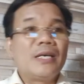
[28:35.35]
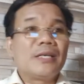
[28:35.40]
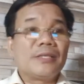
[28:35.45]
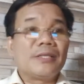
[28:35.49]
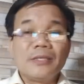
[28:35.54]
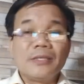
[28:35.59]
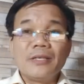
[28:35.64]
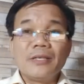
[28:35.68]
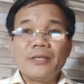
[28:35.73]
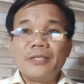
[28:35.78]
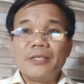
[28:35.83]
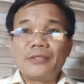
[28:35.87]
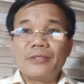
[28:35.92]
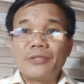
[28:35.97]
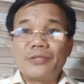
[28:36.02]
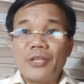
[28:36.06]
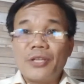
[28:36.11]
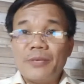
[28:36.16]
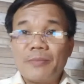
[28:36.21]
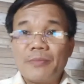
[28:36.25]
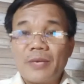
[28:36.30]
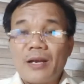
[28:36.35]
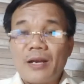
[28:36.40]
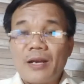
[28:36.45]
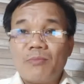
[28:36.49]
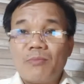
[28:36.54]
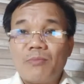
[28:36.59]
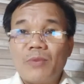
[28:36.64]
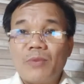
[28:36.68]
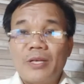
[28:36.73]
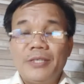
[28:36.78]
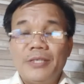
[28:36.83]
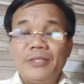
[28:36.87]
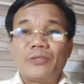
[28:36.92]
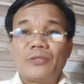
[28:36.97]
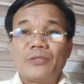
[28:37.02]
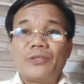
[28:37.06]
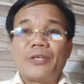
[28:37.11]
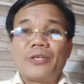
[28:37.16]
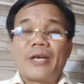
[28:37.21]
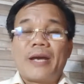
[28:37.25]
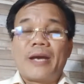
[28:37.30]
những người đi tìm cái công lý cho
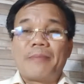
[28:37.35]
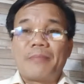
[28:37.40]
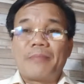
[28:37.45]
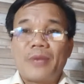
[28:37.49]
Thiền Am.